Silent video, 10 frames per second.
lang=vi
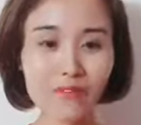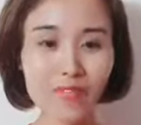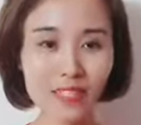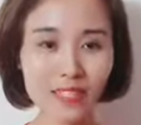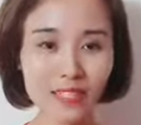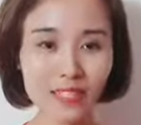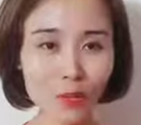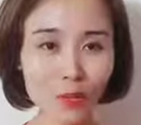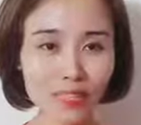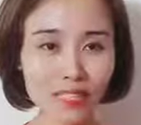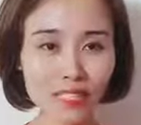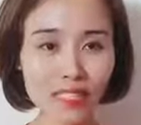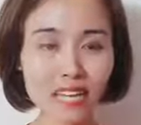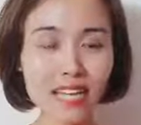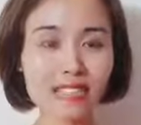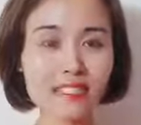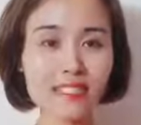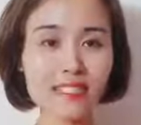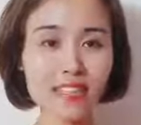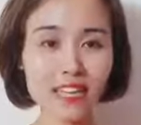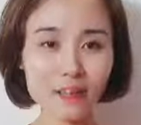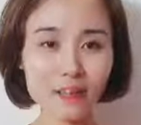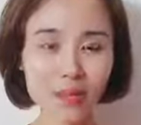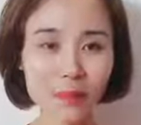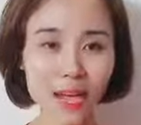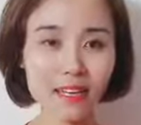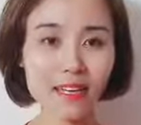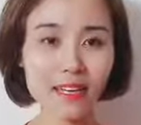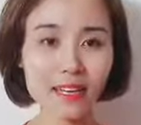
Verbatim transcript: vậy thì tôi sẵn sàng chia sẻ với bạn